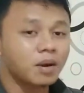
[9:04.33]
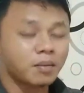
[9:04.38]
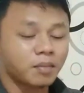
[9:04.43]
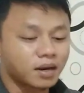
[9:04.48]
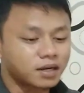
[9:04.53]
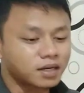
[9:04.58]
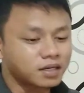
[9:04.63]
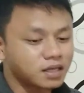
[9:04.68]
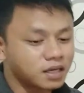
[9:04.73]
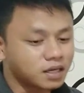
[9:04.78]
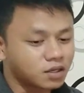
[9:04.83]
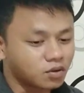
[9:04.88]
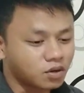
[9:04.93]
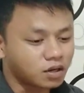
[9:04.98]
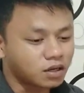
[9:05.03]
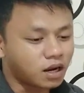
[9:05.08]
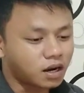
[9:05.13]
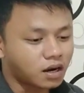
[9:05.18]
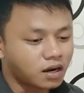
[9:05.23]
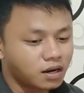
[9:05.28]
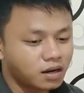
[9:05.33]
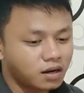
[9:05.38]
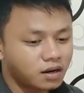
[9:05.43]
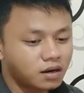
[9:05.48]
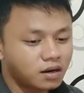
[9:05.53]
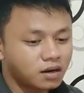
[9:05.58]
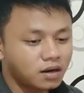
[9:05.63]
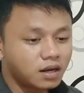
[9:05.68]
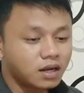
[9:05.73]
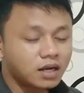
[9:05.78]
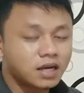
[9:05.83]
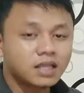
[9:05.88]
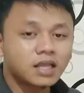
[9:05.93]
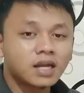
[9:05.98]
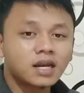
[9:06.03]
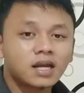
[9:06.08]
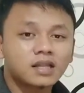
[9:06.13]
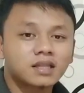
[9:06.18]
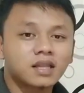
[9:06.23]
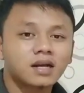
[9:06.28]
baik-baik saja gitu kan karena
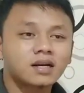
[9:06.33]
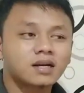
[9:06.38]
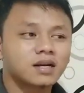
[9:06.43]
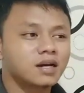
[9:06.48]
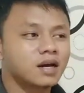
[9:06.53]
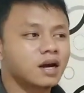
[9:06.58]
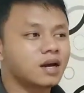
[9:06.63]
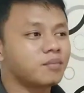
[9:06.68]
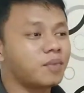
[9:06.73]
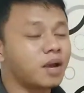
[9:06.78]
kita datang dengan